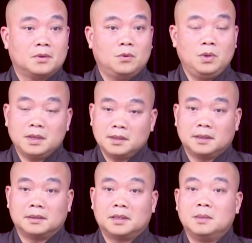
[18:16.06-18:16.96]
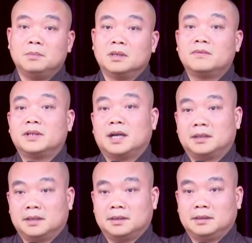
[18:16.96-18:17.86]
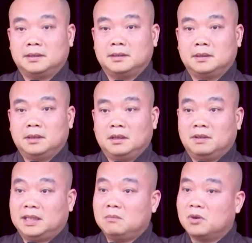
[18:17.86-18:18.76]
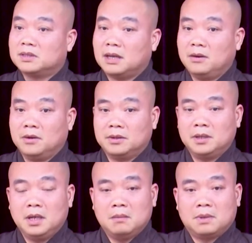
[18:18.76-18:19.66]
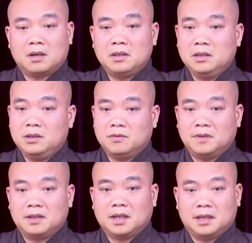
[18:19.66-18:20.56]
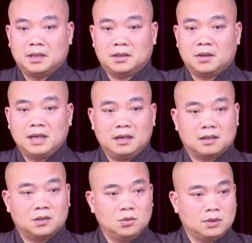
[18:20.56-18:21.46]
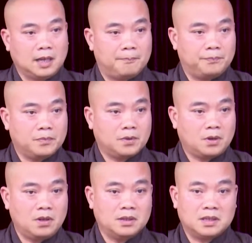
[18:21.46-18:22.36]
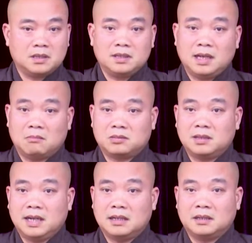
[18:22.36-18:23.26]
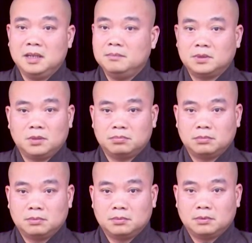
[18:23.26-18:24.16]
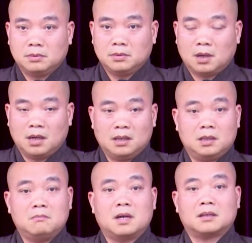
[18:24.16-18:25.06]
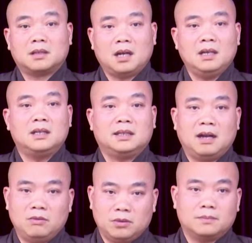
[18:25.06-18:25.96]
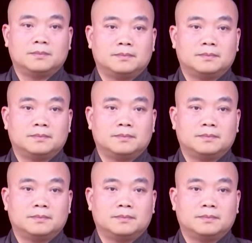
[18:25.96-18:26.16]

quyết định tìm những vị thầy thực chứng và trong một cái xã hội mà có nhiều vị thầy có năng lực tu tập có những cái sở học sở hành nghiêm túc họ là những bậc thầy giáo dục